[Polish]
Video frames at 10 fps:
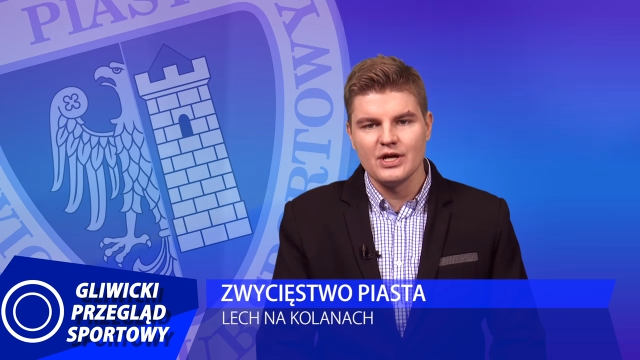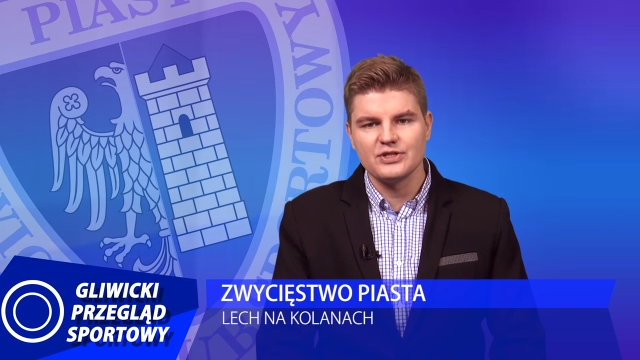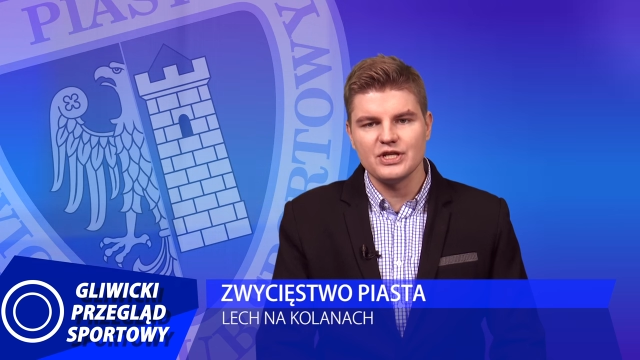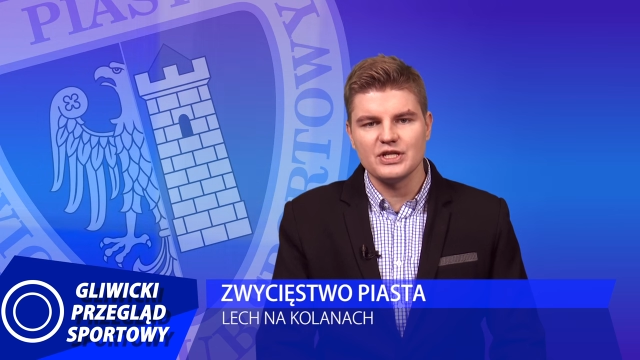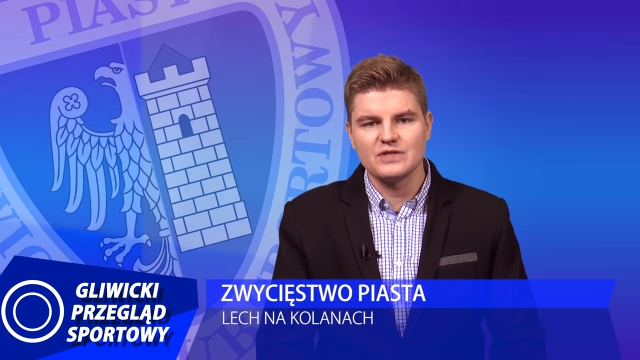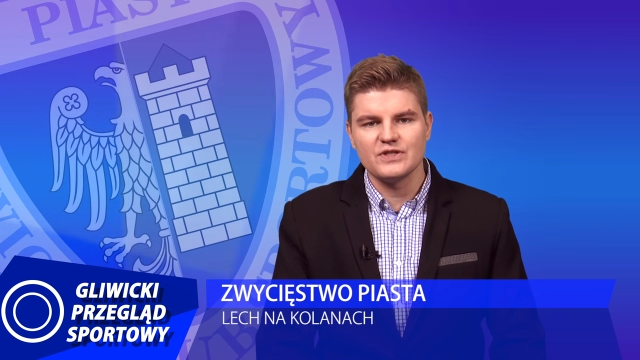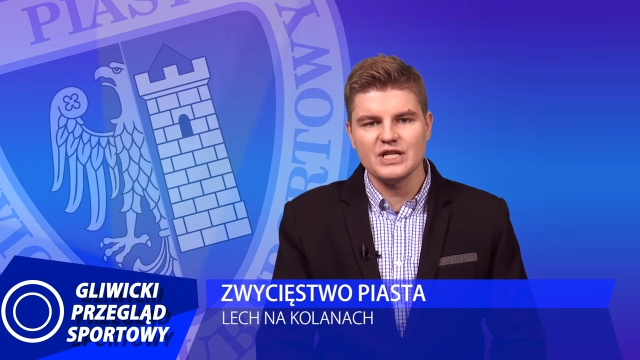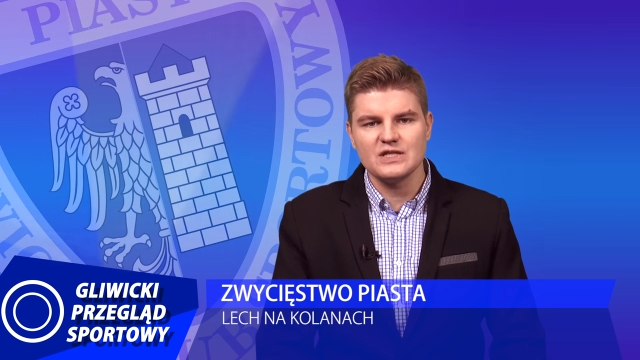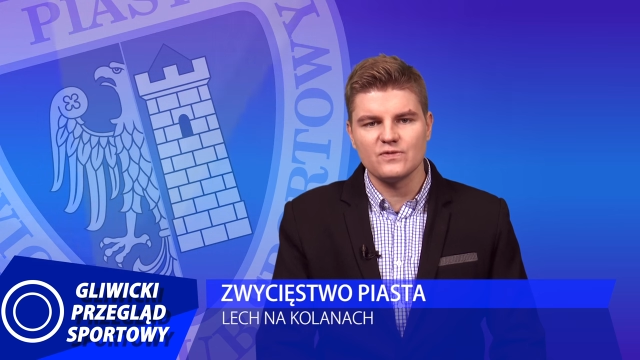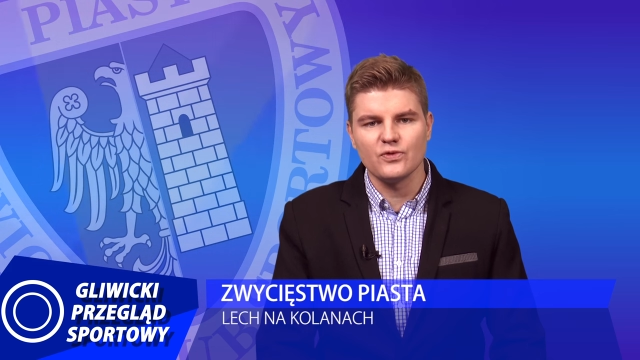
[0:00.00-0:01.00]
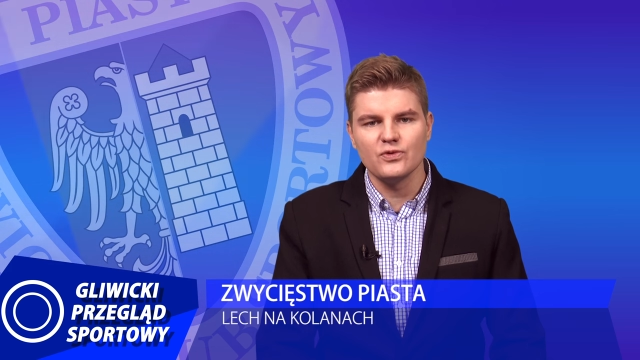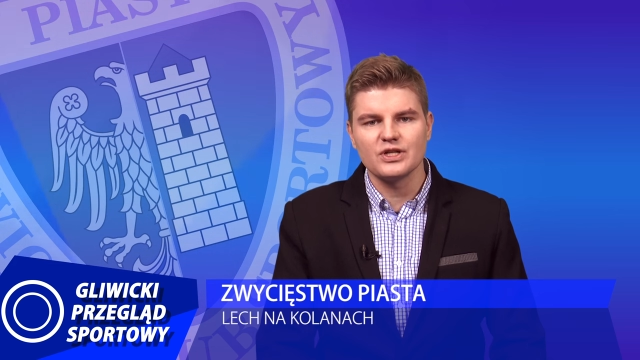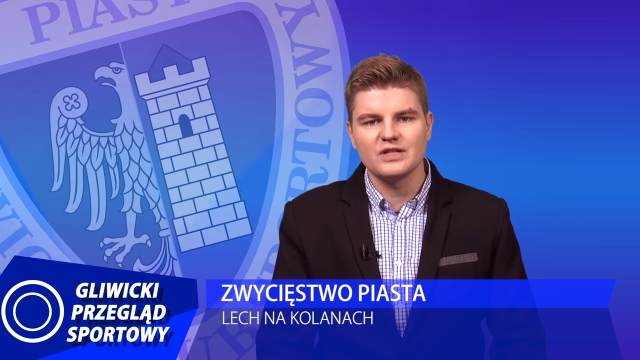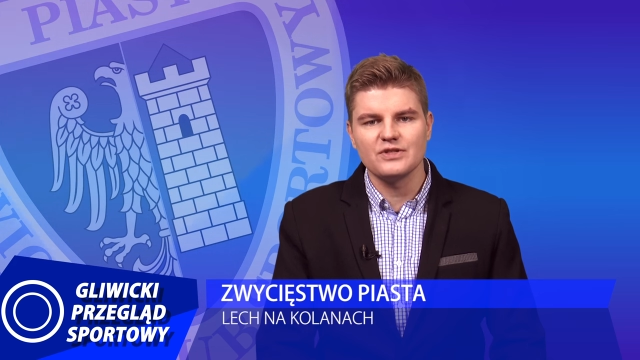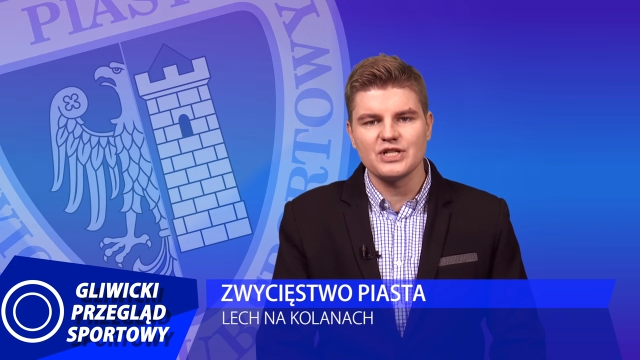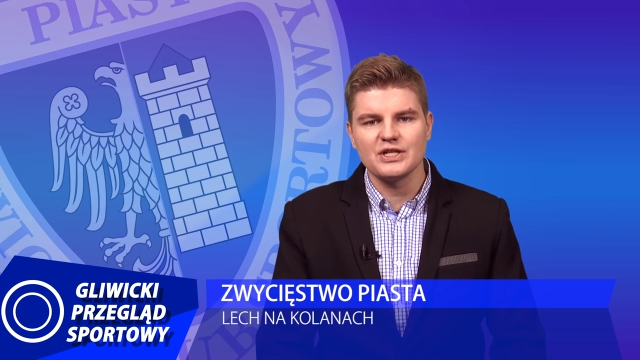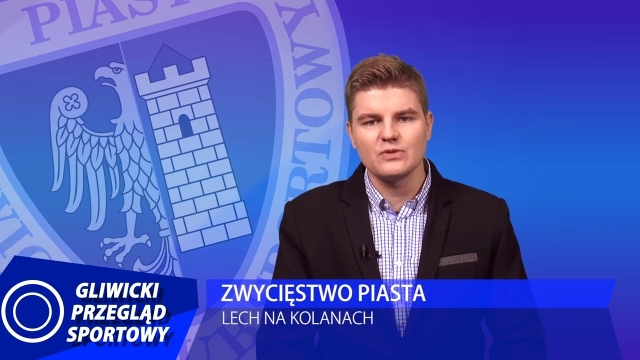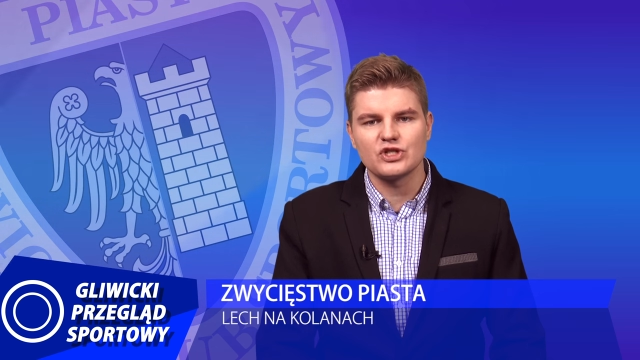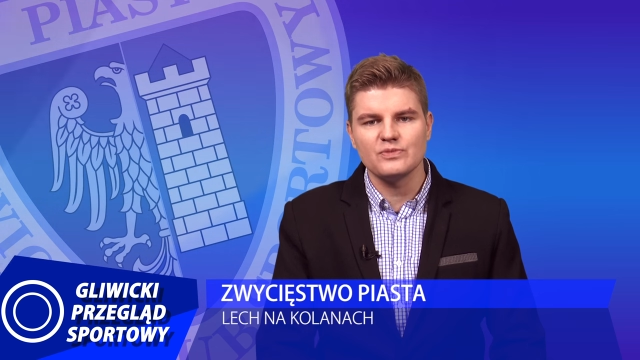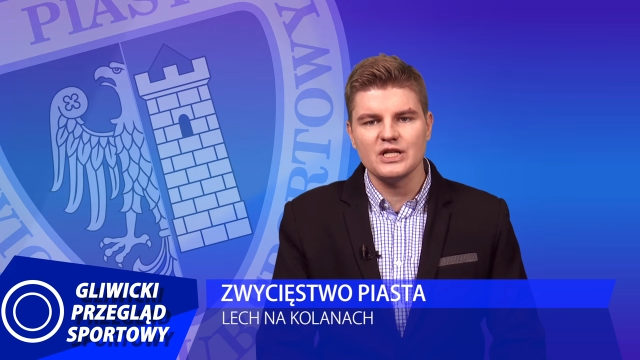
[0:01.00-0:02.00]
Dzięki zwycięstwu Gliwiczanie
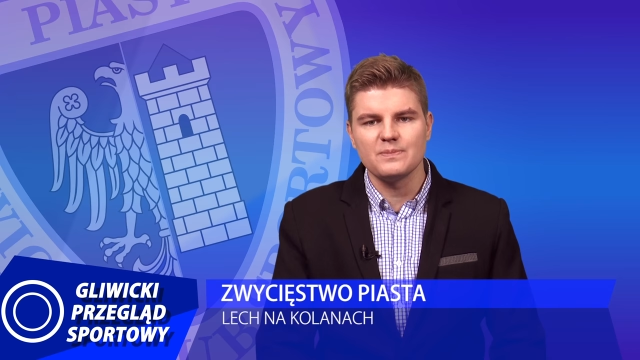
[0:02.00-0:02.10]
utrzymali